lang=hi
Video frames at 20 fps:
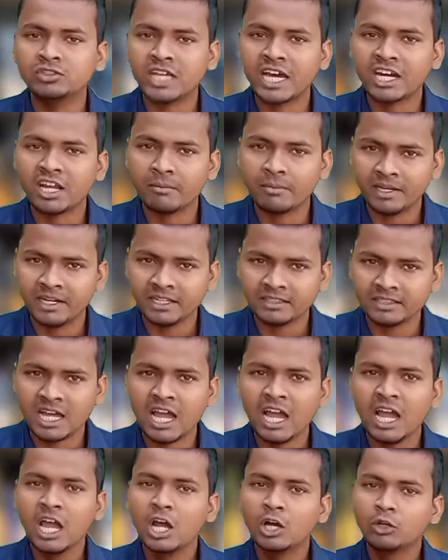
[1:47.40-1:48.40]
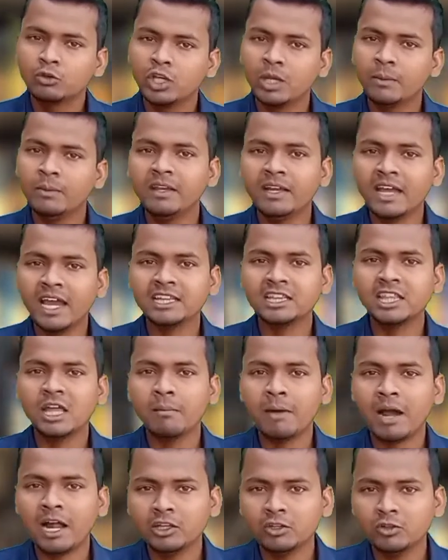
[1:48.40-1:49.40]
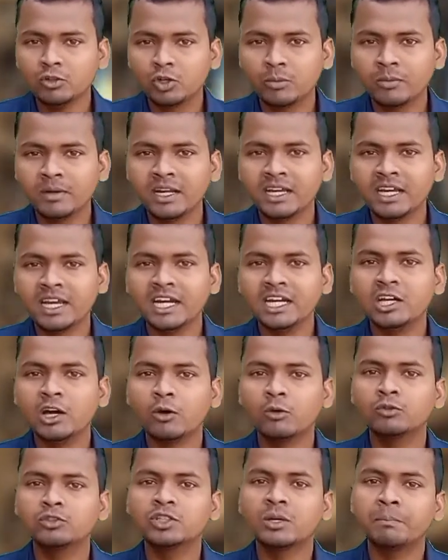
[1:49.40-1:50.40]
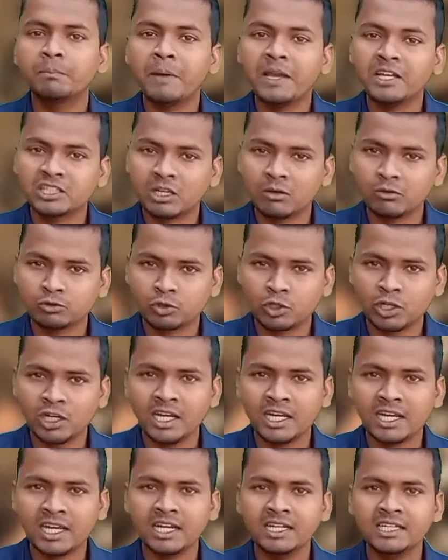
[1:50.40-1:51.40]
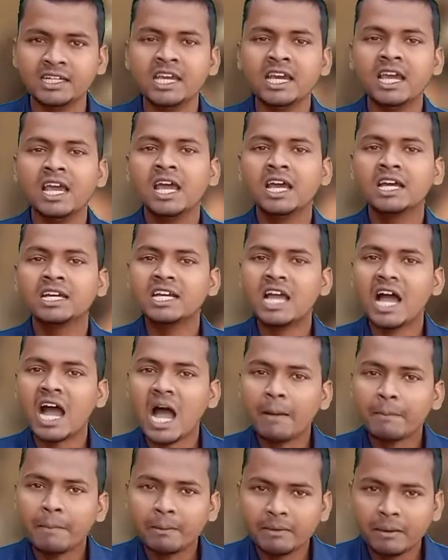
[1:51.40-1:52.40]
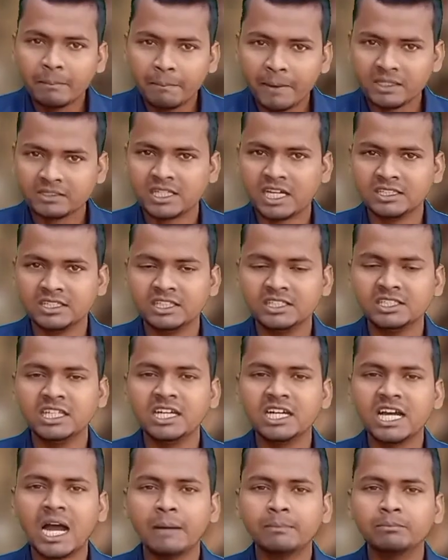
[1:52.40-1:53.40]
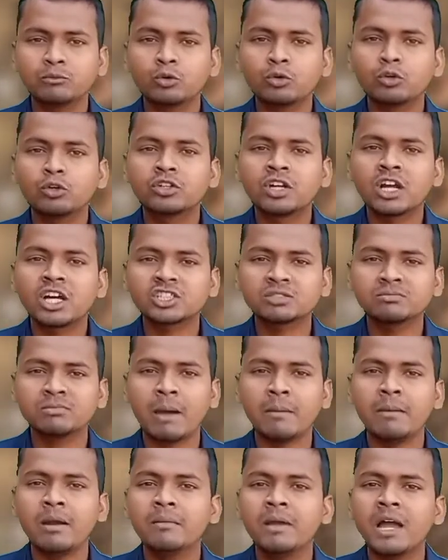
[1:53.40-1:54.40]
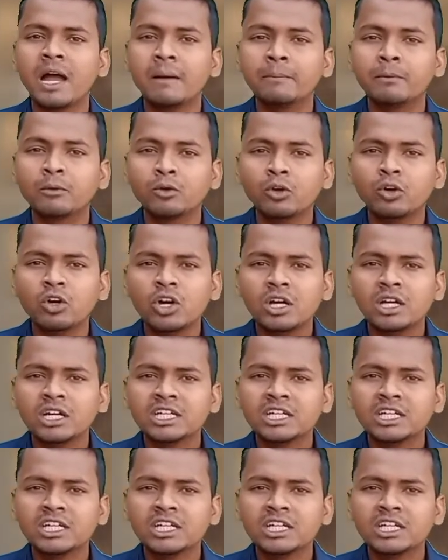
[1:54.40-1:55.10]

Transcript: सारे अभिनेता तो ये भी गए थे मालदीव घूमने के लिए और उनसे पैसा वसूलने के लिए कि आप हमें पैसा दीजिएगा आप तो ड्रग्स मामले में आपको